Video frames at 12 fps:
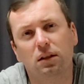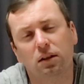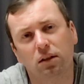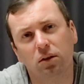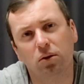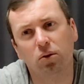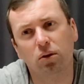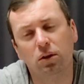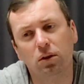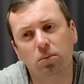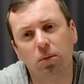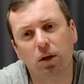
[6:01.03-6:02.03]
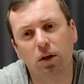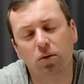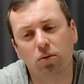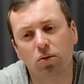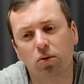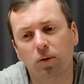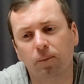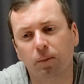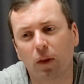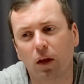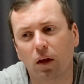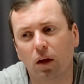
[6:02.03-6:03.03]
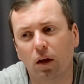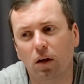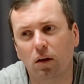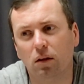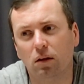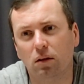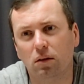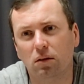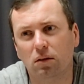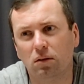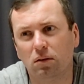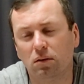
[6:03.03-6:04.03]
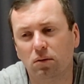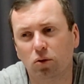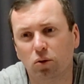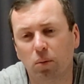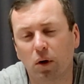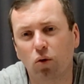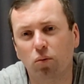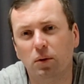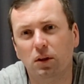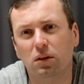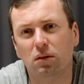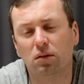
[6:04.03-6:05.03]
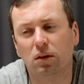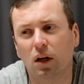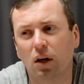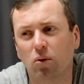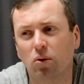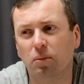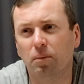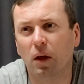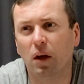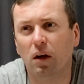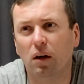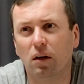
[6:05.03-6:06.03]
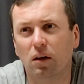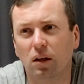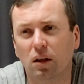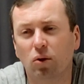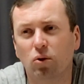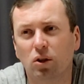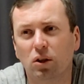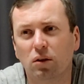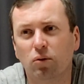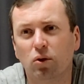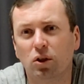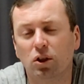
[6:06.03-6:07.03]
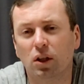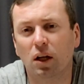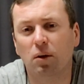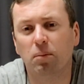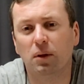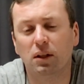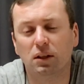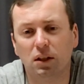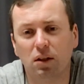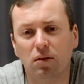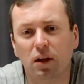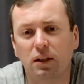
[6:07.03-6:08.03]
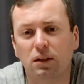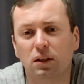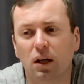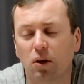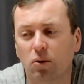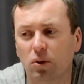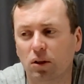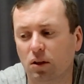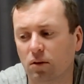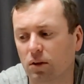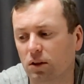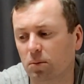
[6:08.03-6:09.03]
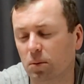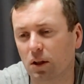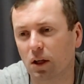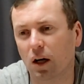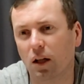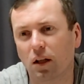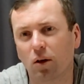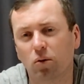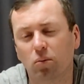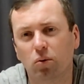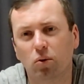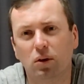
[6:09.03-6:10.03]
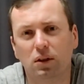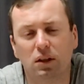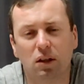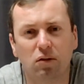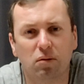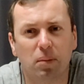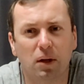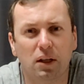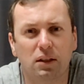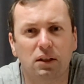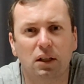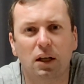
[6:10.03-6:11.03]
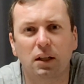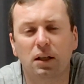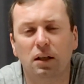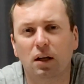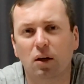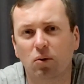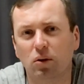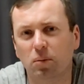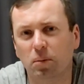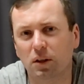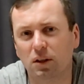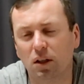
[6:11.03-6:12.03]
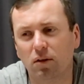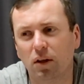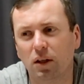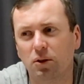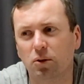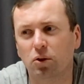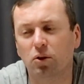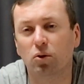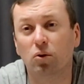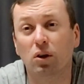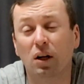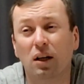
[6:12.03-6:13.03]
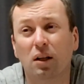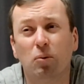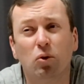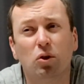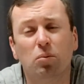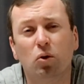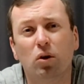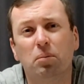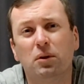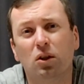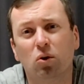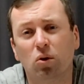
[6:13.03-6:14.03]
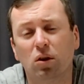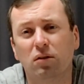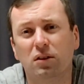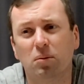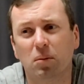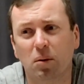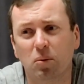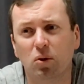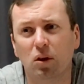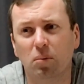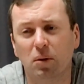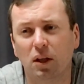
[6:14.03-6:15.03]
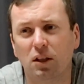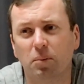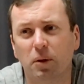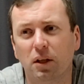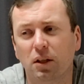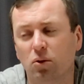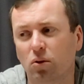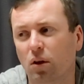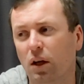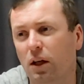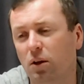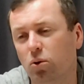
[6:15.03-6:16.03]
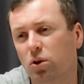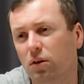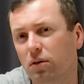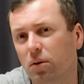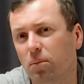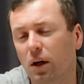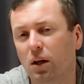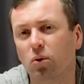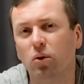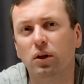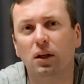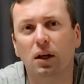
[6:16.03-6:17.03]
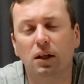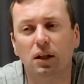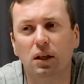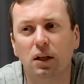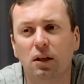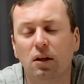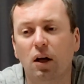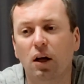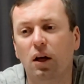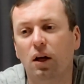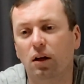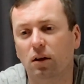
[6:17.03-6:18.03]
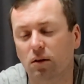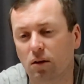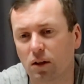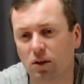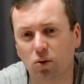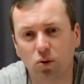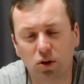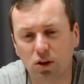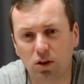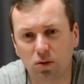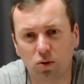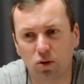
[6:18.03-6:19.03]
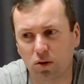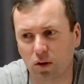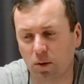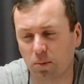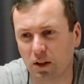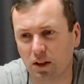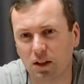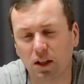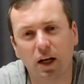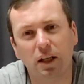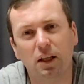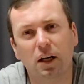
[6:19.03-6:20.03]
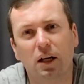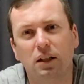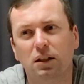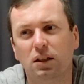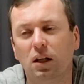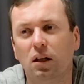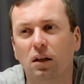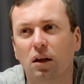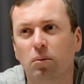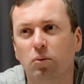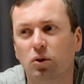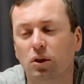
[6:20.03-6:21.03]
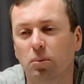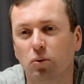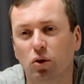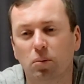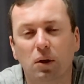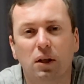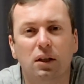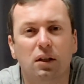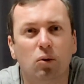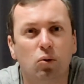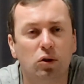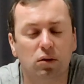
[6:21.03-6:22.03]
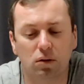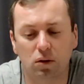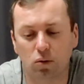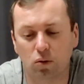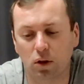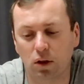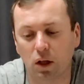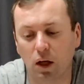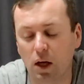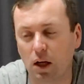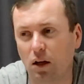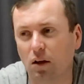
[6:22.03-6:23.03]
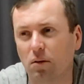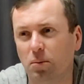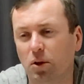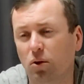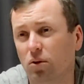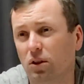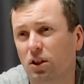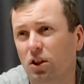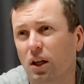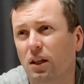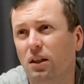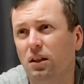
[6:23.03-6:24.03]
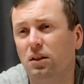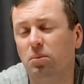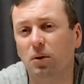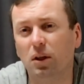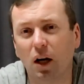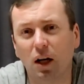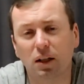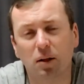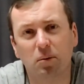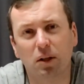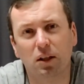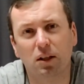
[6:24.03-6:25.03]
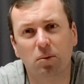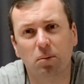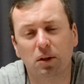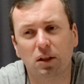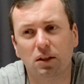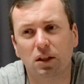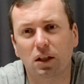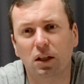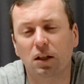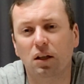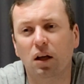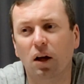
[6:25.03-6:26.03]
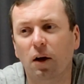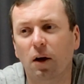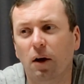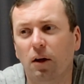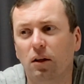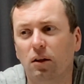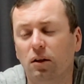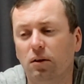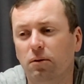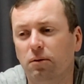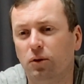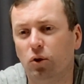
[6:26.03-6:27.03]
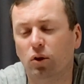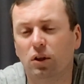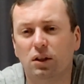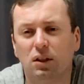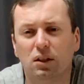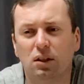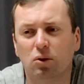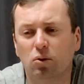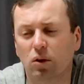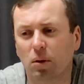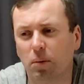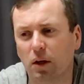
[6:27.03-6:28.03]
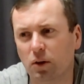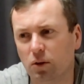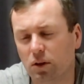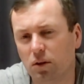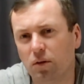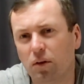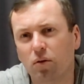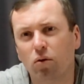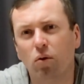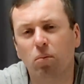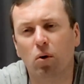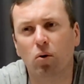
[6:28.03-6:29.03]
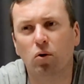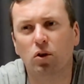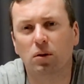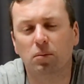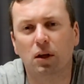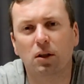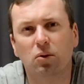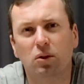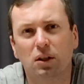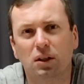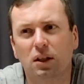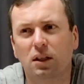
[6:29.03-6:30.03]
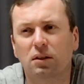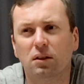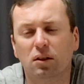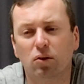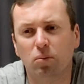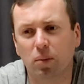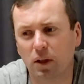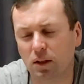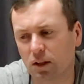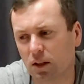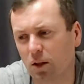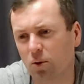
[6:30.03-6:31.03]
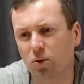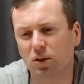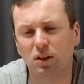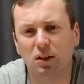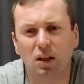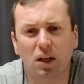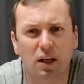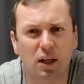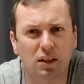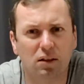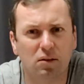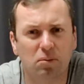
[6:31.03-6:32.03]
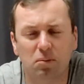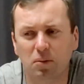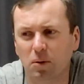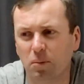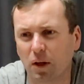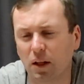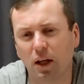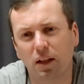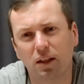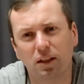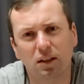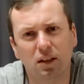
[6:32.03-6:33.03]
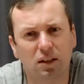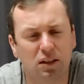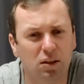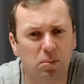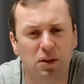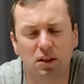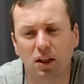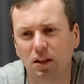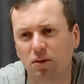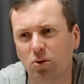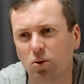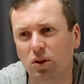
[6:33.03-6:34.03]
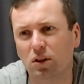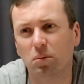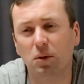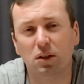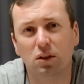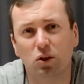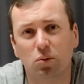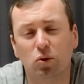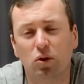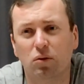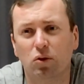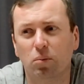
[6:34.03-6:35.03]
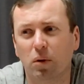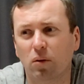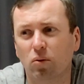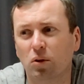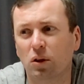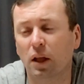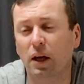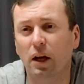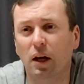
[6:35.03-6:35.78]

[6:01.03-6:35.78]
этот Тони, про него, э, вот про убийство, как он а, когда уже на него начинали подозревать, как он этого избегал, как он путался там в показаниях, как он не признавался очень долго, как там очень много психологов с ним работали, пытались понять, он душевно больной или нет, как раскрутить его на признание хотели там узнать, потому что были какие-то косвенные улики, как вообще он изначально избегал там каких-то подозрений. И все это, естественно, тут копаются и в его прошлом, да, то есть рассказывается и вот про эти наркотики, лекарства непонятные, антидепрессанты, все это смесь к чему-то все приводит.